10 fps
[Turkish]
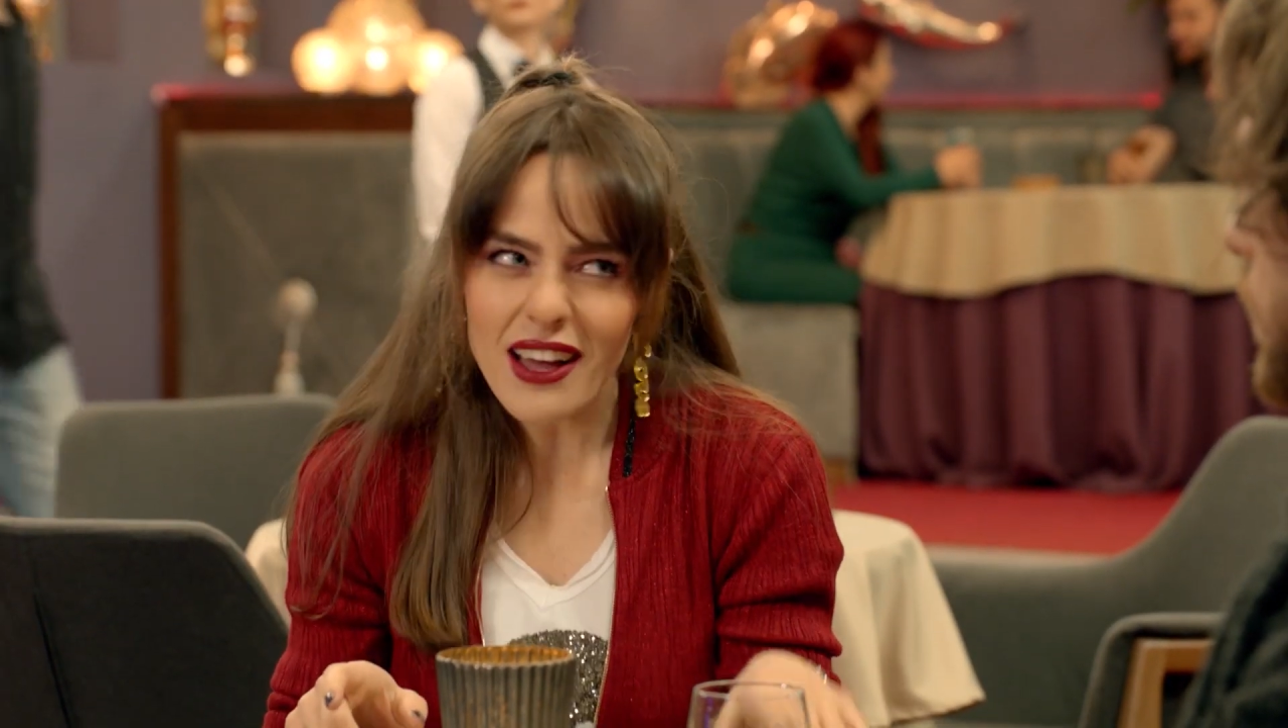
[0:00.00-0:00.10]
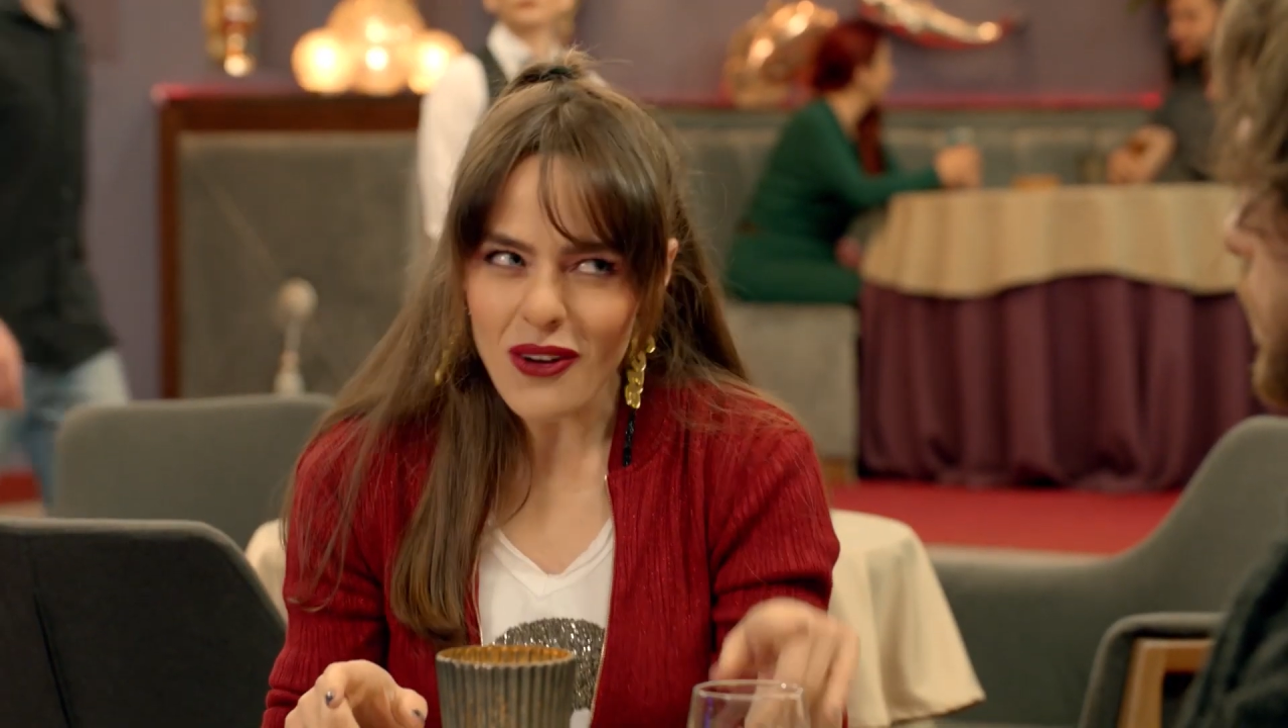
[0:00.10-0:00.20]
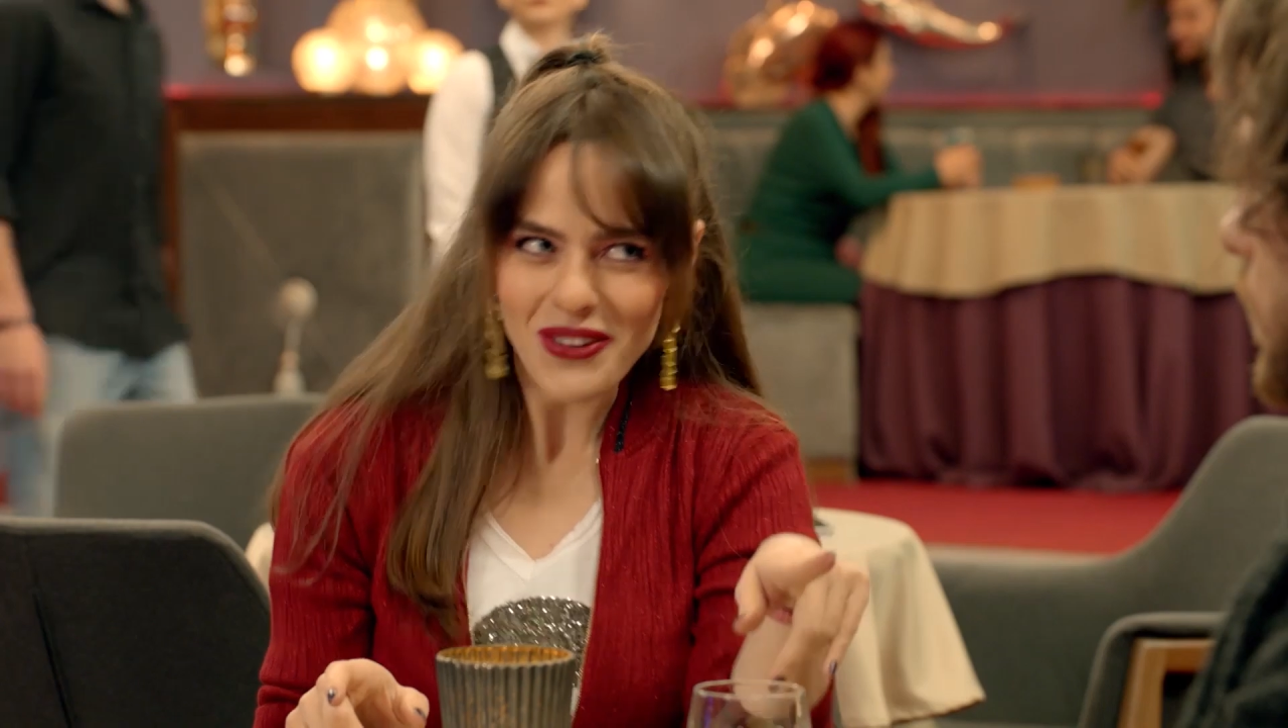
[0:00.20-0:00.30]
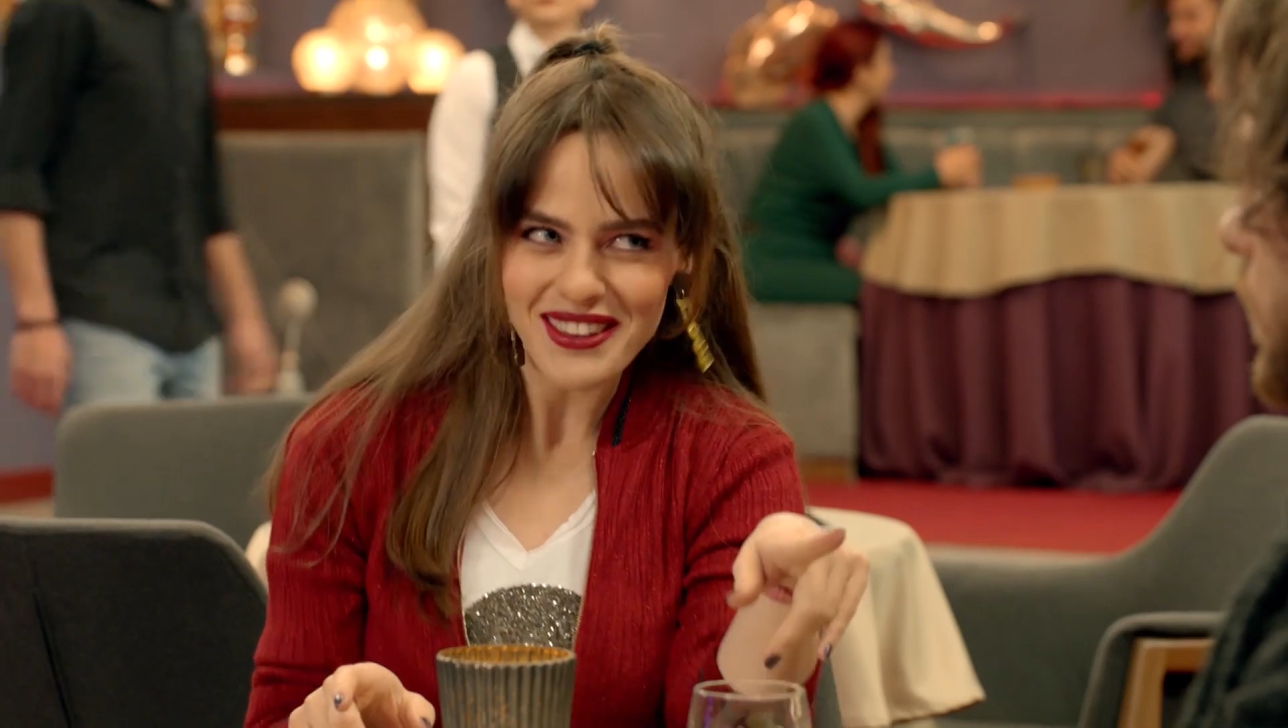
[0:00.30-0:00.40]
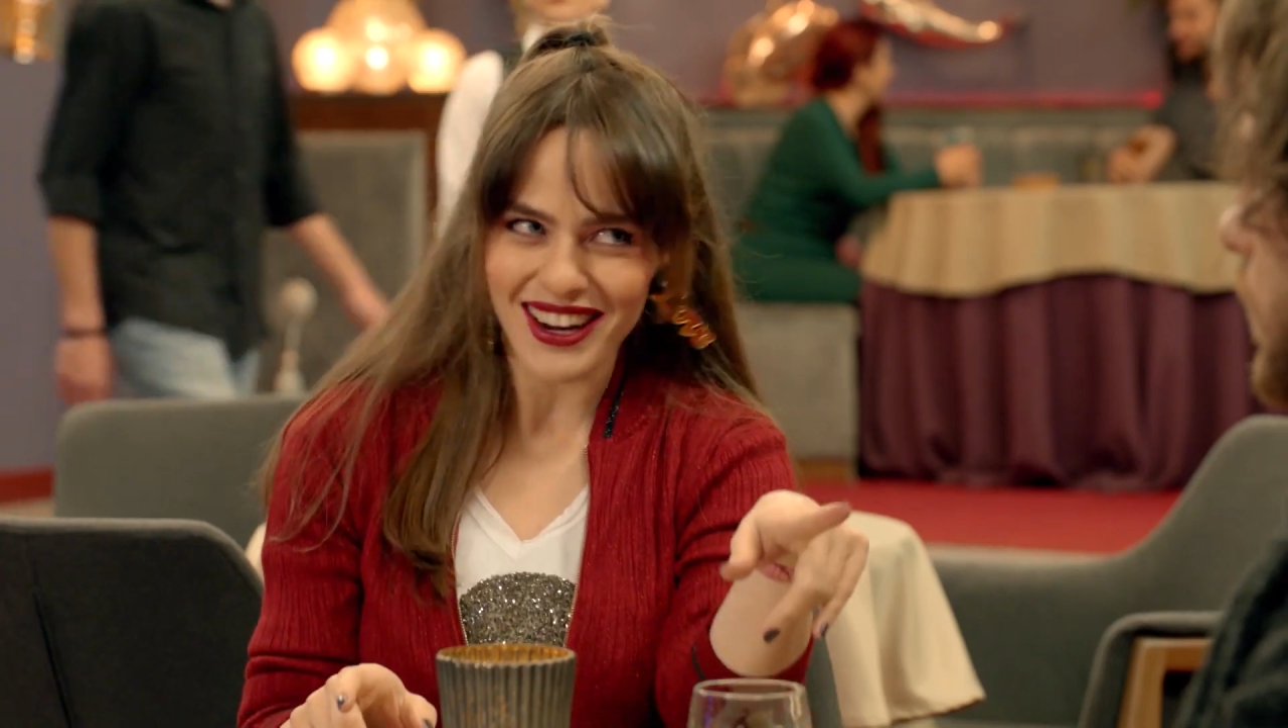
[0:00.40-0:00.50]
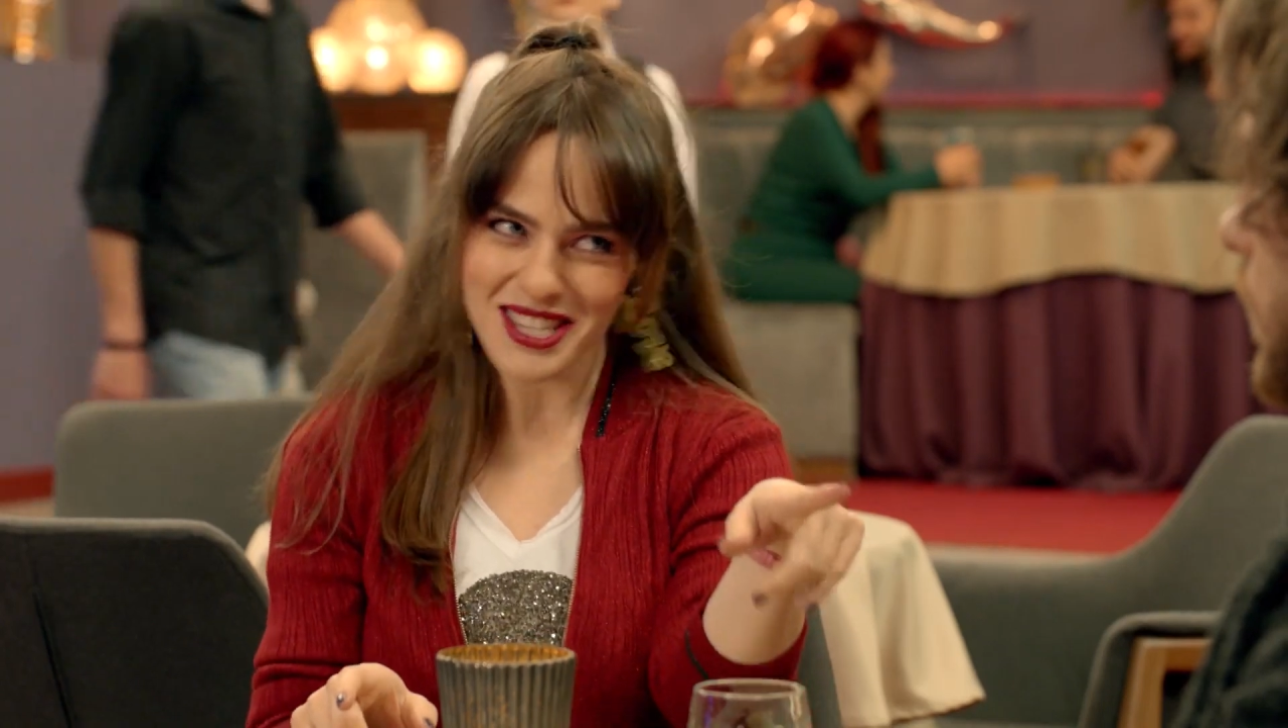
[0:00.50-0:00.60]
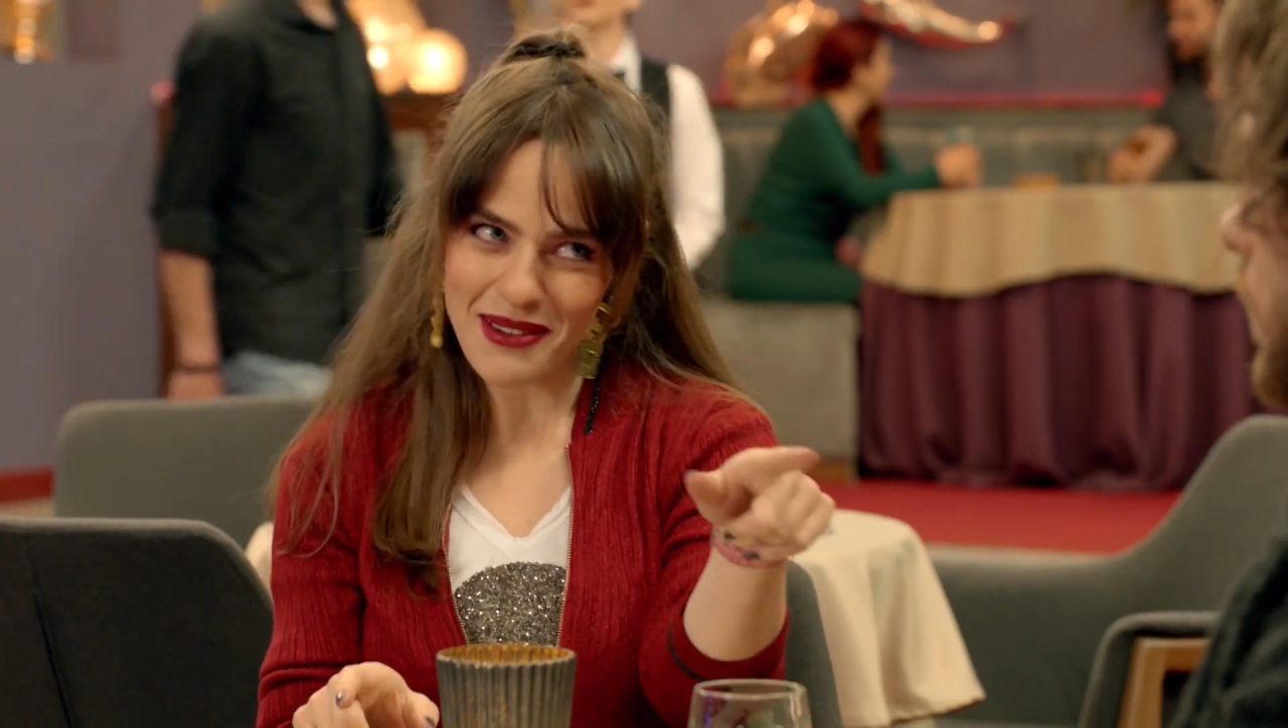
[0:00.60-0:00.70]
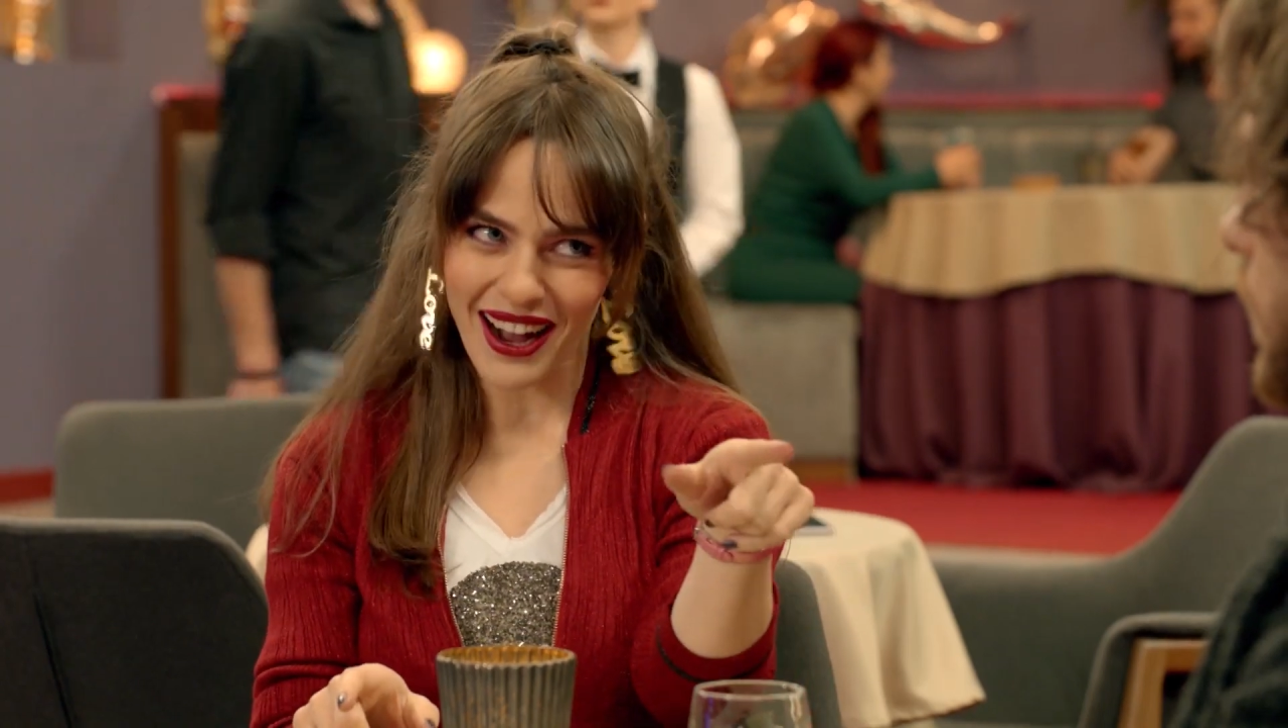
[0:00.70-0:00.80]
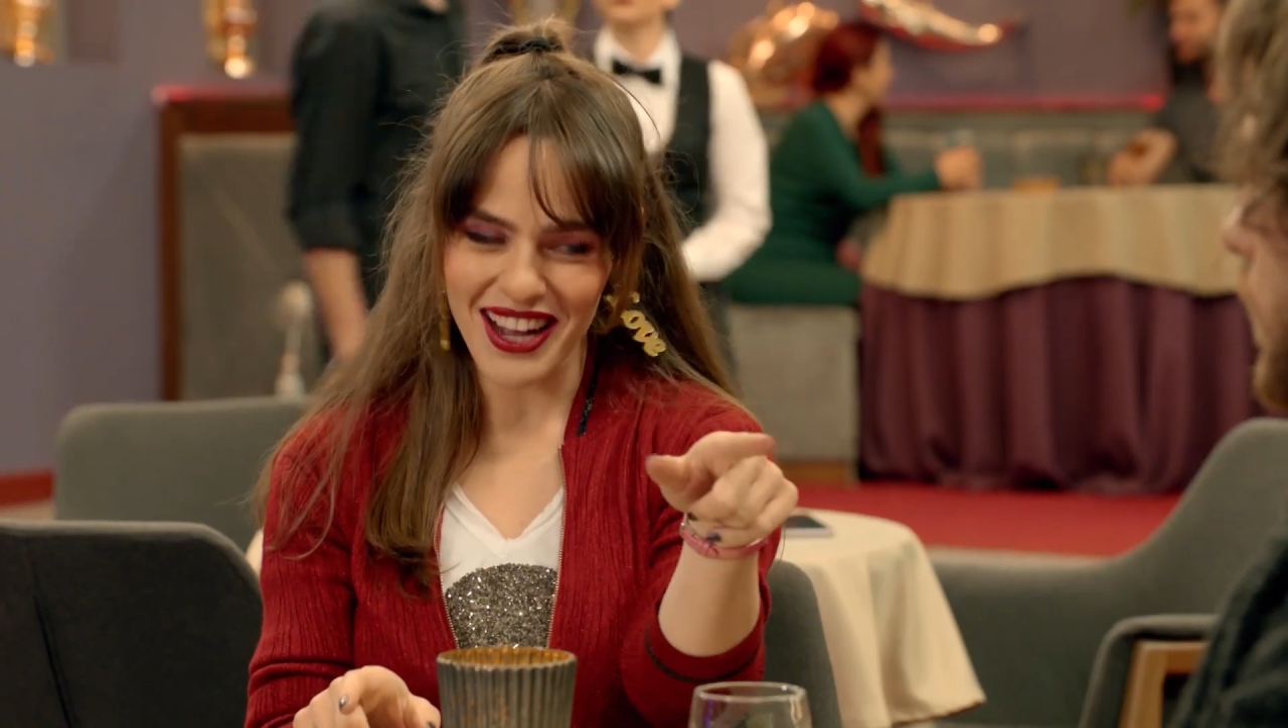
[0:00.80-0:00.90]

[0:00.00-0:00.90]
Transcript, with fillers: Yani o tarz